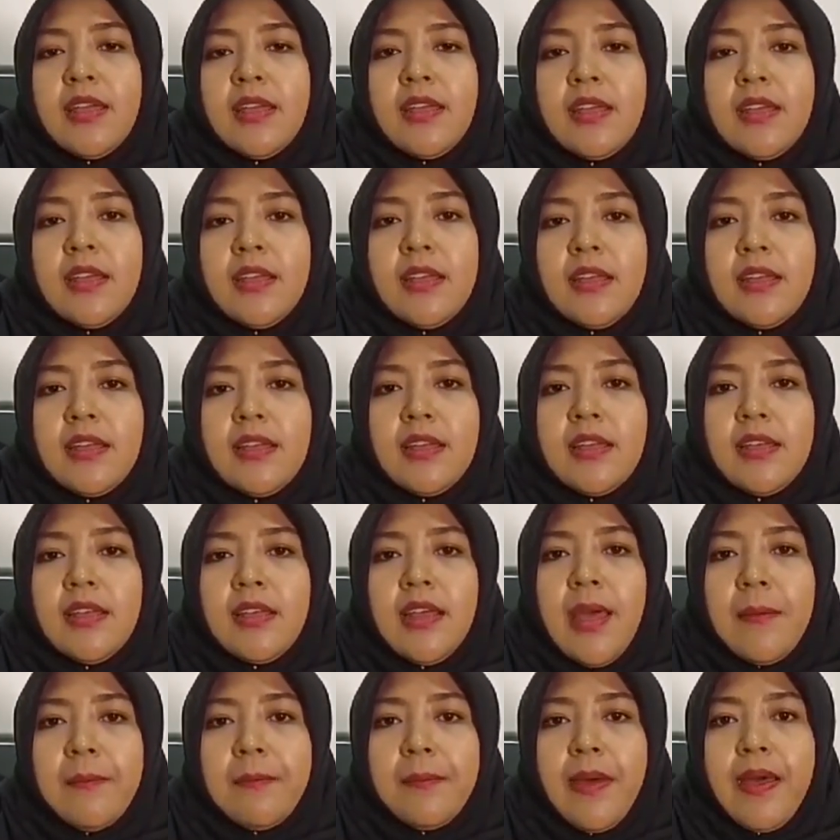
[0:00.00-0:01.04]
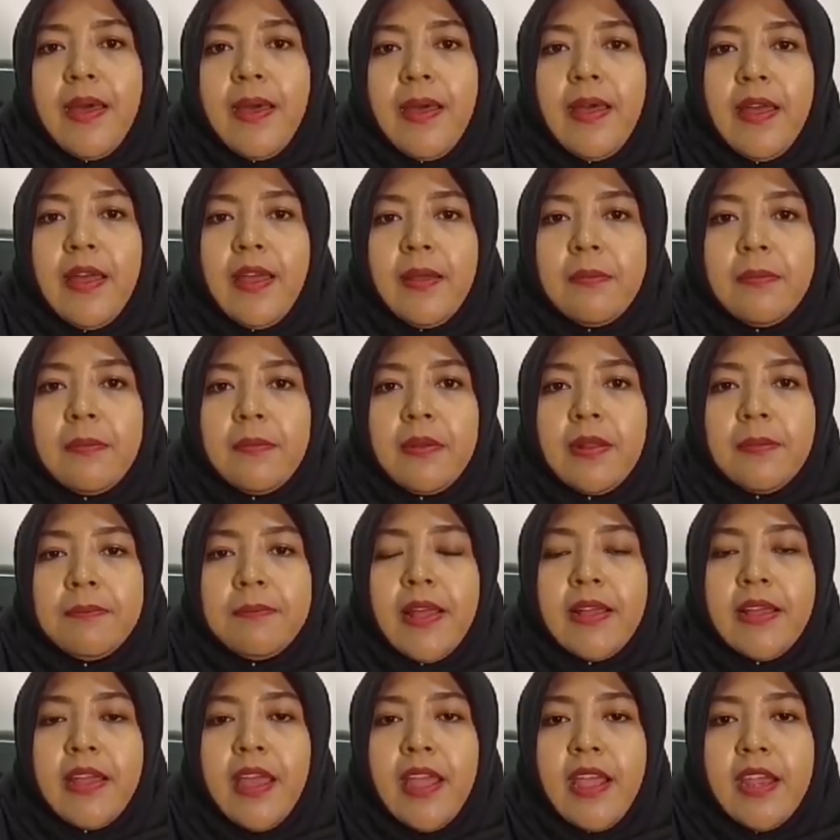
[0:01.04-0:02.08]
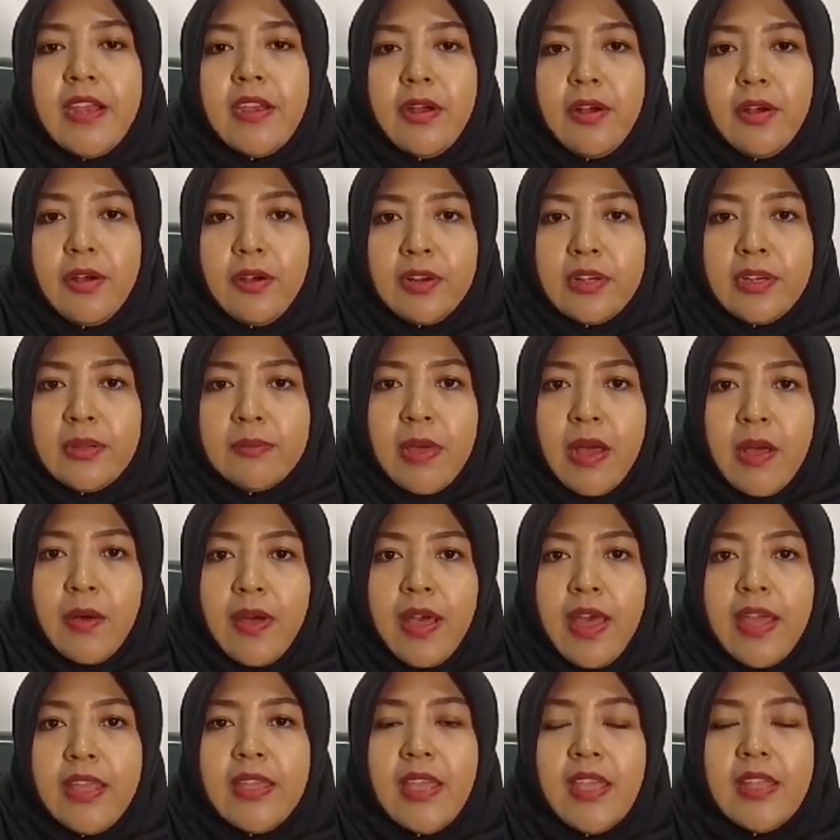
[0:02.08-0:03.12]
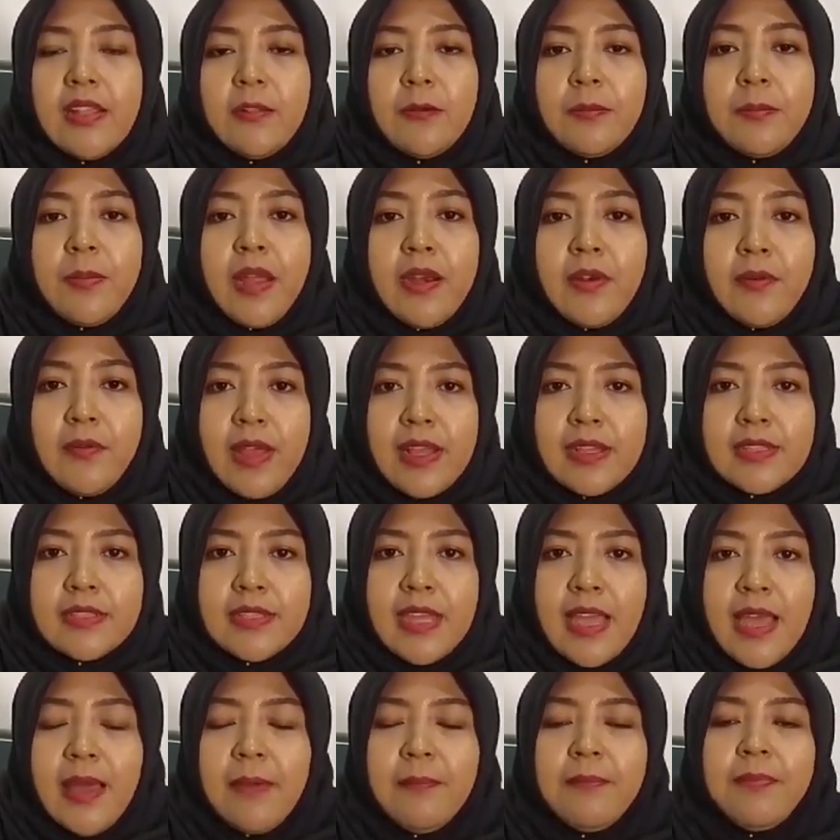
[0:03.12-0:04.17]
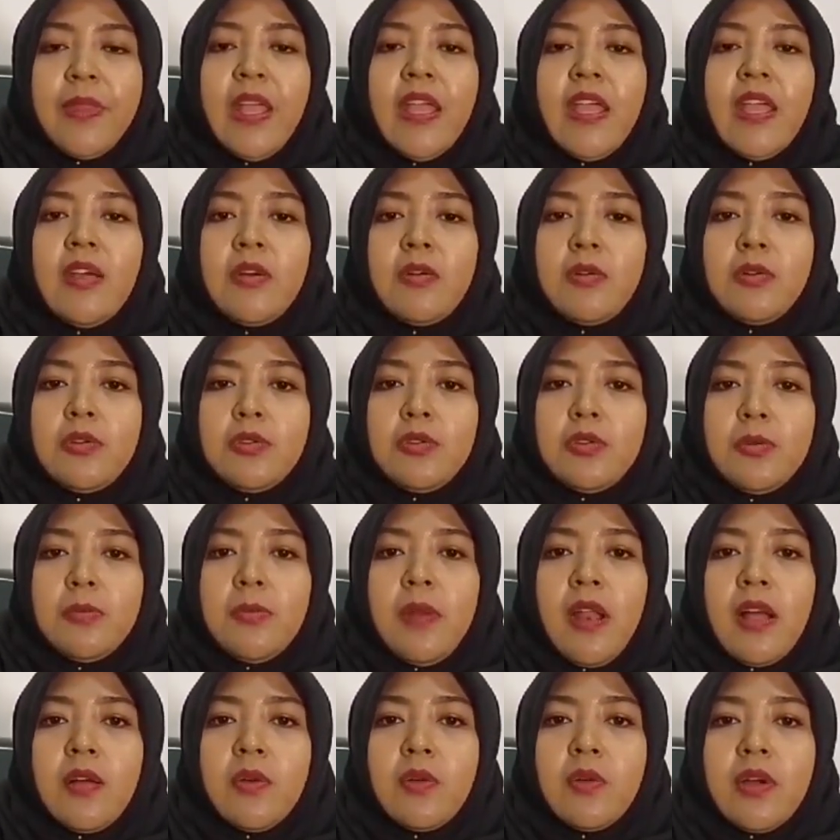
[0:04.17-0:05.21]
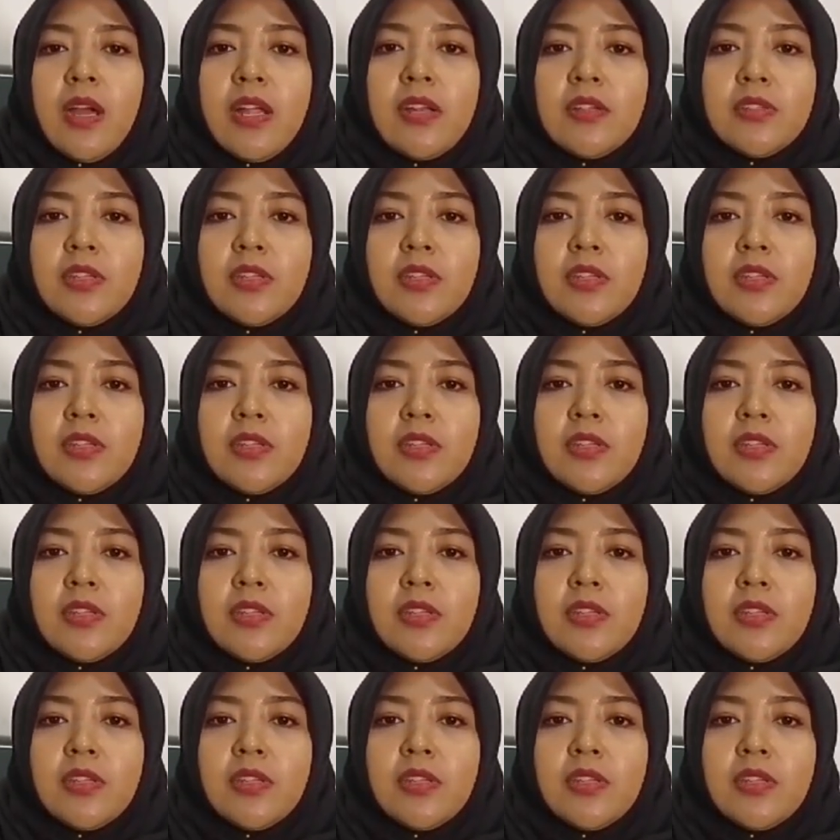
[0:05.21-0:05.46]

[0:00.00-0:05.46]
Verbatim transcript: e, apa lembaga ad hoc di bawah yaitu Panwascam untuk melakukan